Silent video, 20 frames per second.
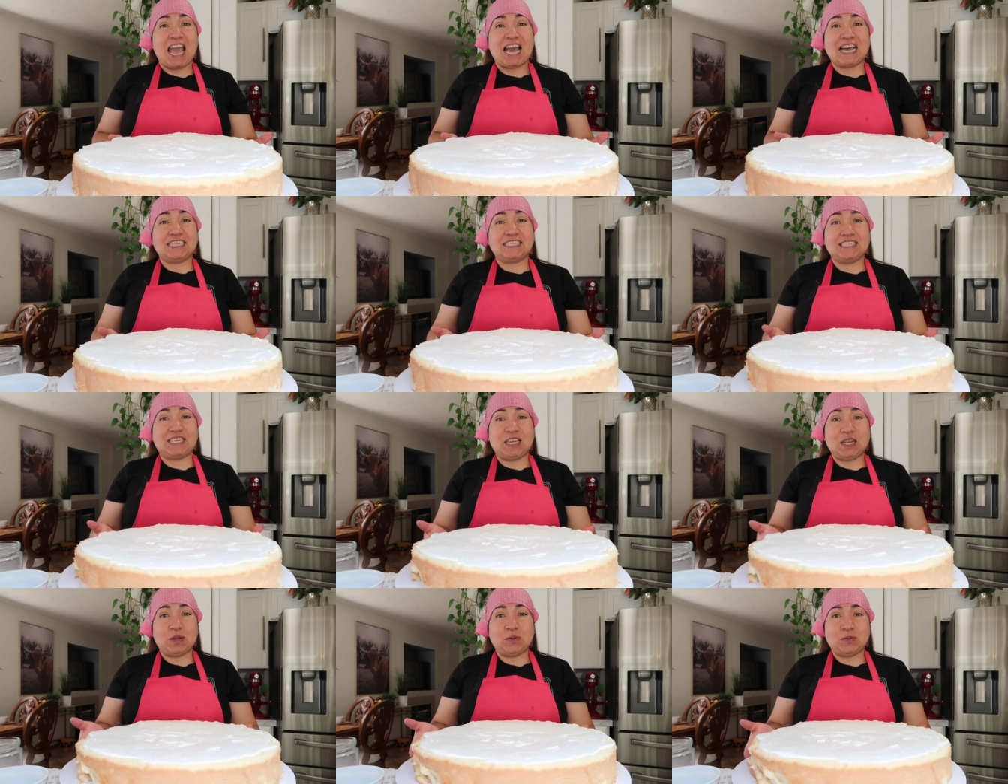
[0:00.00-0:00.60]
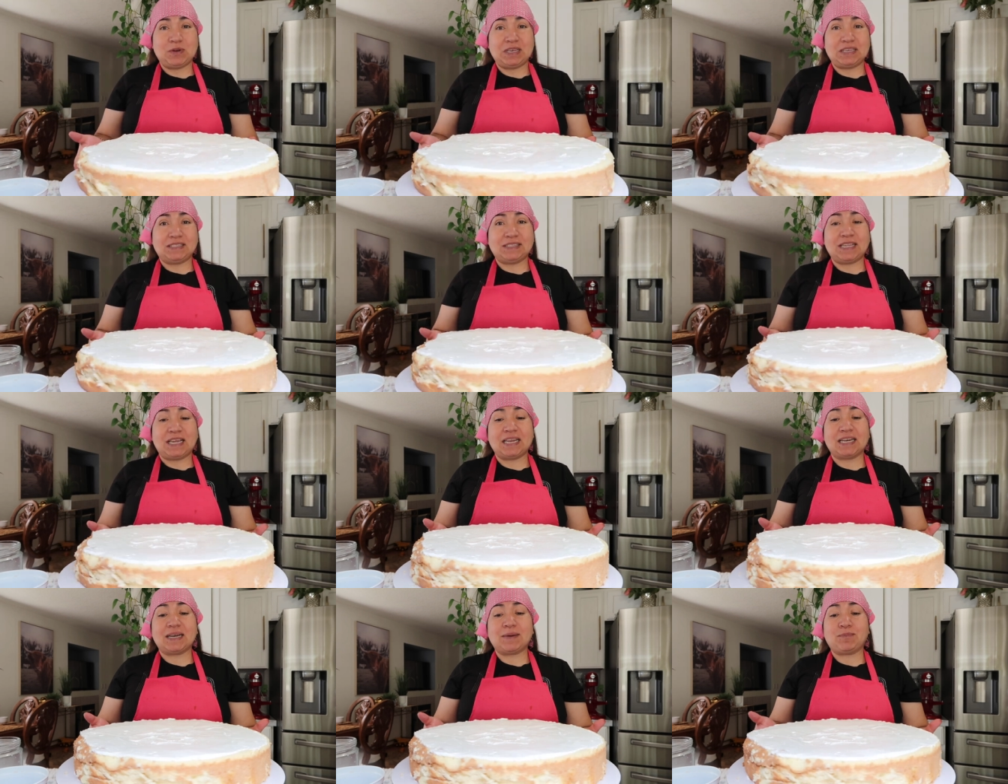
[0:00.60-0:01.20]
Así que lo voy a
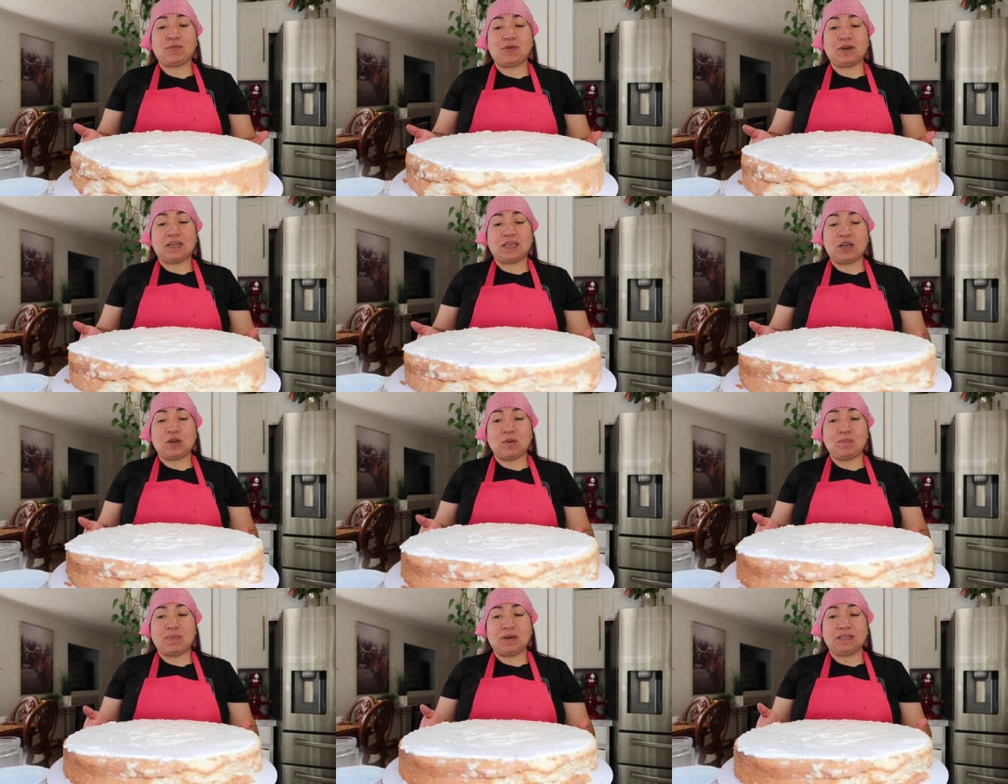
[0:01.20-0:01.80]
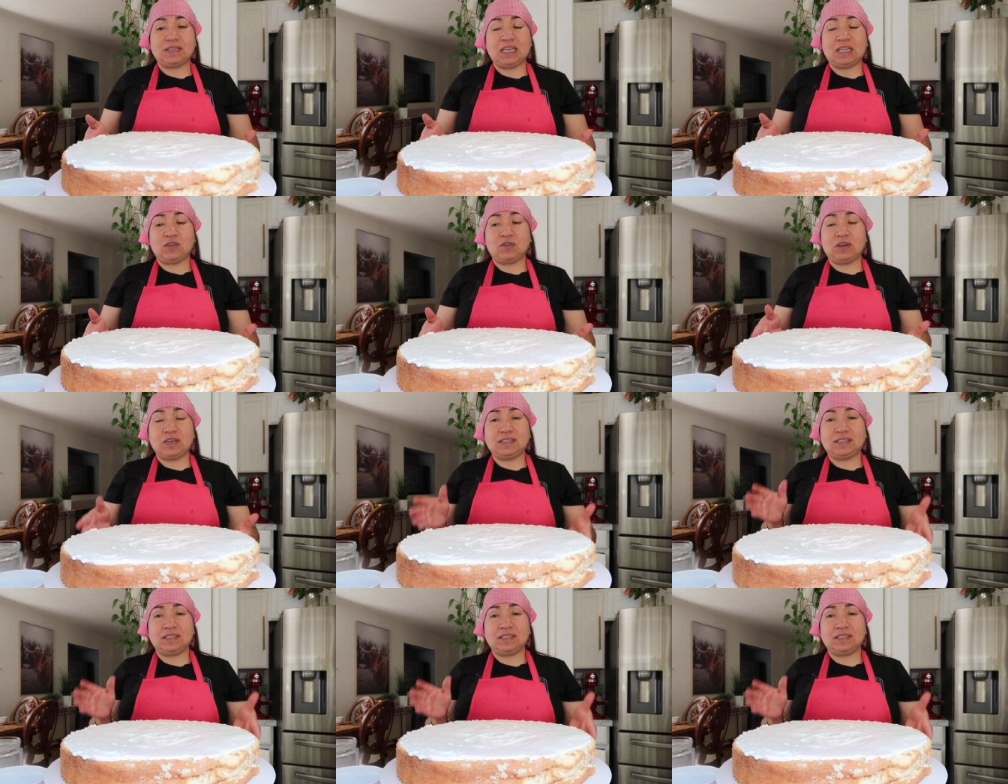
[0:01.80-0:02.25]
estar por aquí compartiendo.